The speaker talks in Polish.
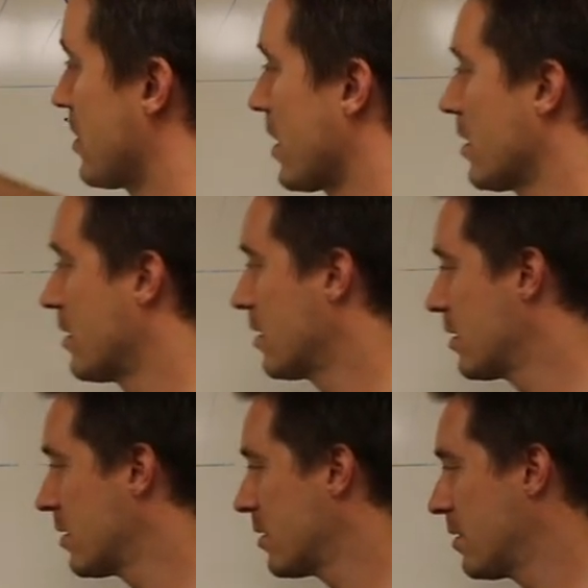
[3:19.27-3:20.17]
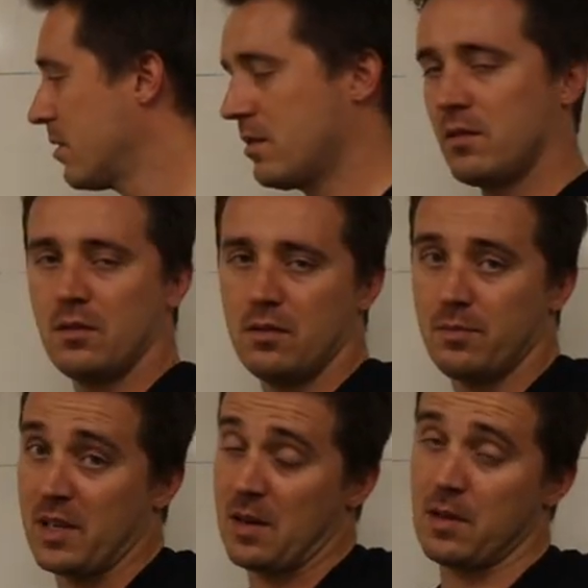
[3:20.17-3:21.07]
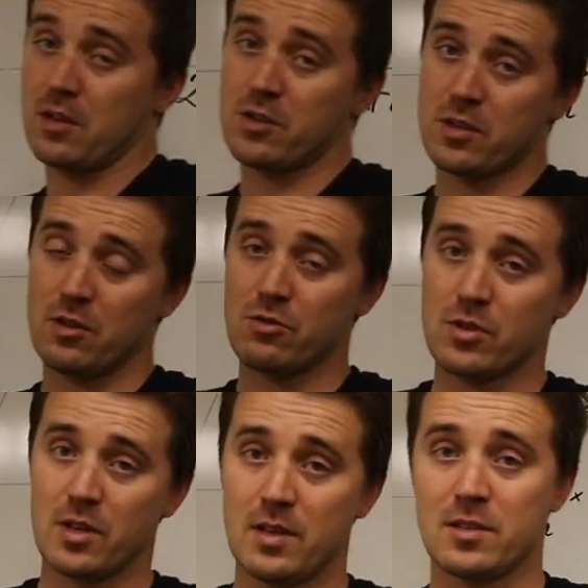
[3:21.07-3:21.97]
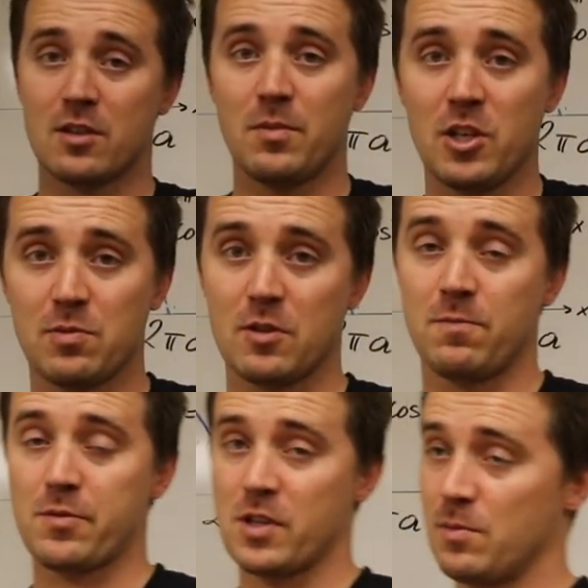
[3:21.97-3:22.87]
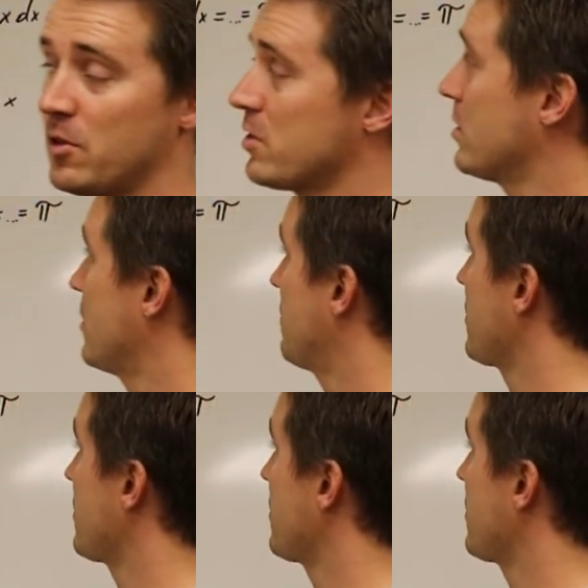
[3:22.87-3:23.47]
tutaj. Parametrycznie już e, zrobiliśmy to w poprzednim, w